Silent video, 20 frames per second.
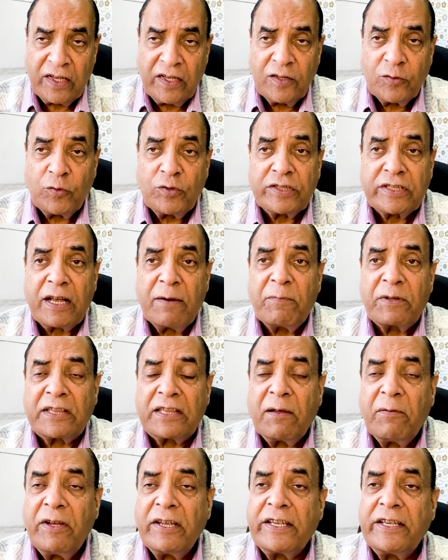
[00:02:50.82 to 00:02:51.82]
तो इसका
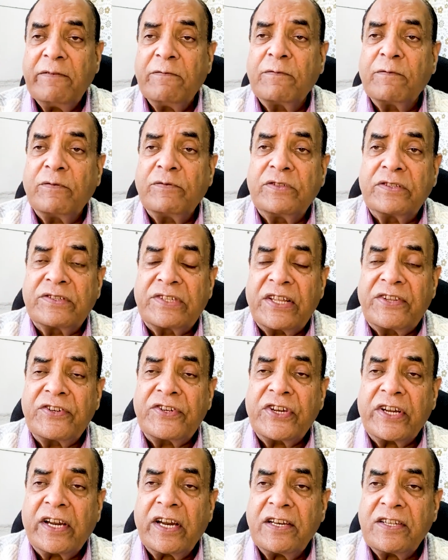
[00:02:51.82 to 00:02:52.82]
मतलब है कि
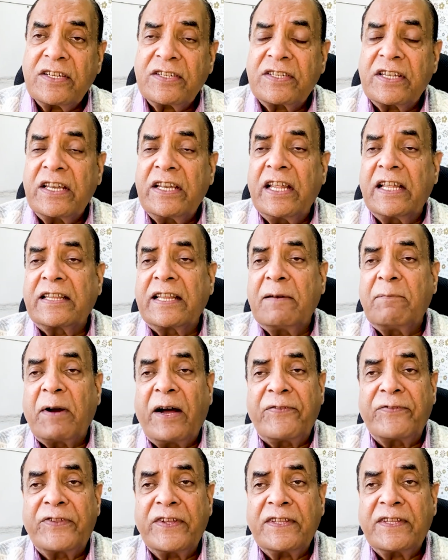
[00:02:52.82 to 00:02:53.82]
चंद्रशेखर जैसे नेता
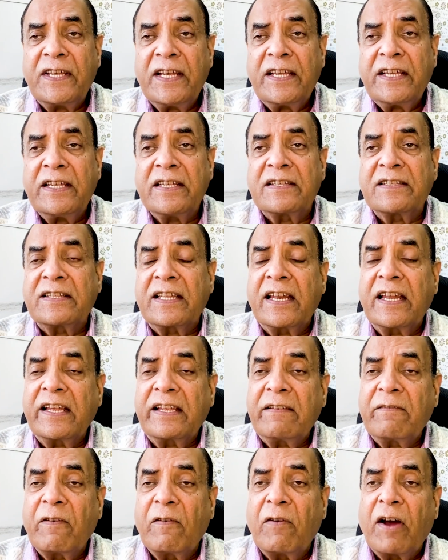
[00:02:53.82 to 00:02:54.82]
मानते थे कि इस तरह
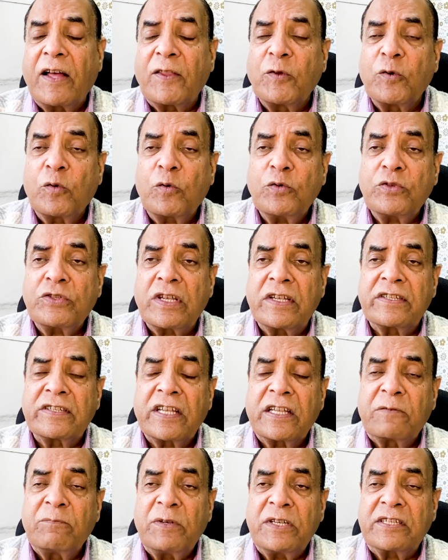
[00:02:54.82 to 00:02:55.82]
के विवादों को
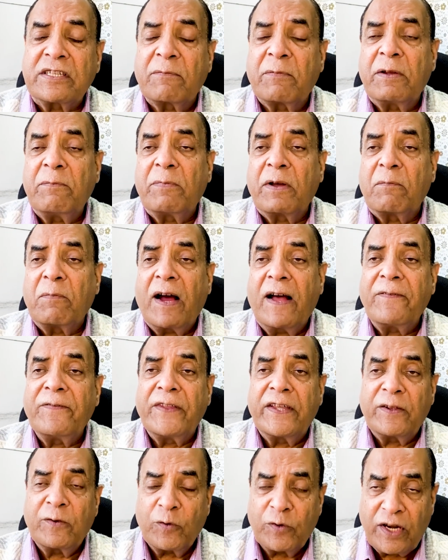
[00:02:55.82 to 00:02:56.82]
संसद में समय बर्बाद
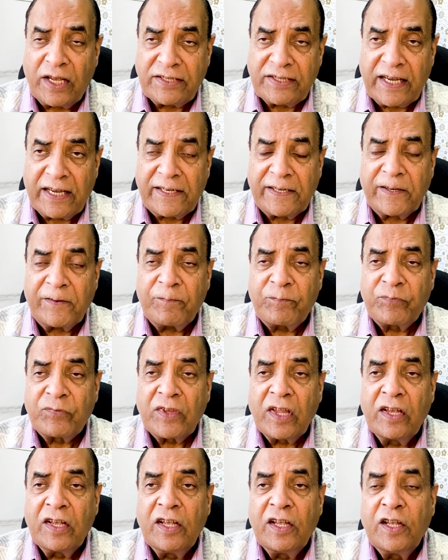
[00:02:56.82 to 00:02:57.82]
नहीं होना चाहिए
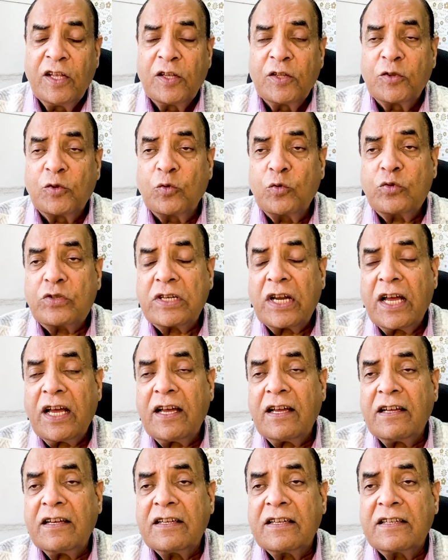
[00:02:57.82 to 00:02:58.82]
दूसरा
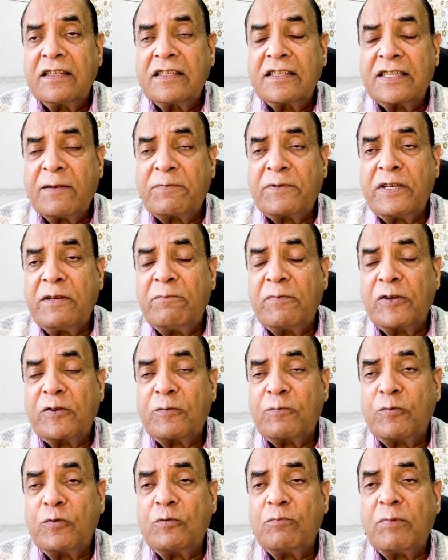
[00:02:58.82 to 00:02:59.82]
सबसे
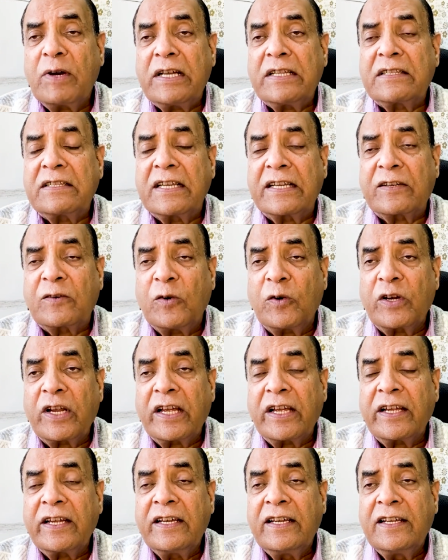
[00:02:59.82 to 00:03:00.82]
महत्वपूर्ण बात एक और
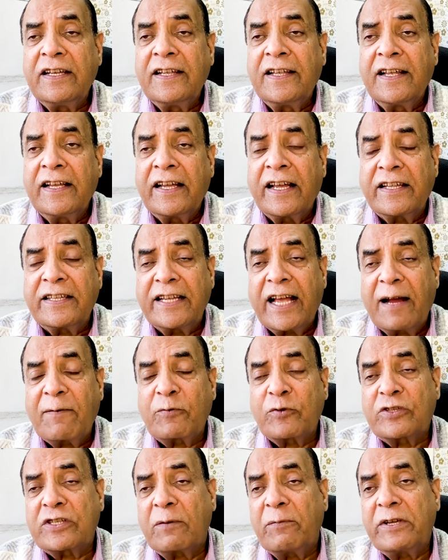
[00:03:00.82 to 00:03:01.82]
है यदि आप
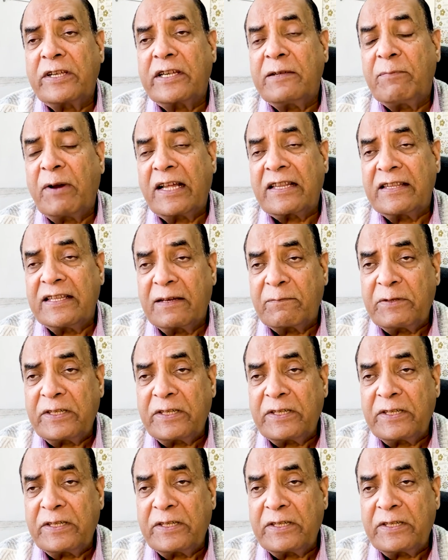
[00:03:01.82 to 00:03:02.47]
उस समय की बात न भी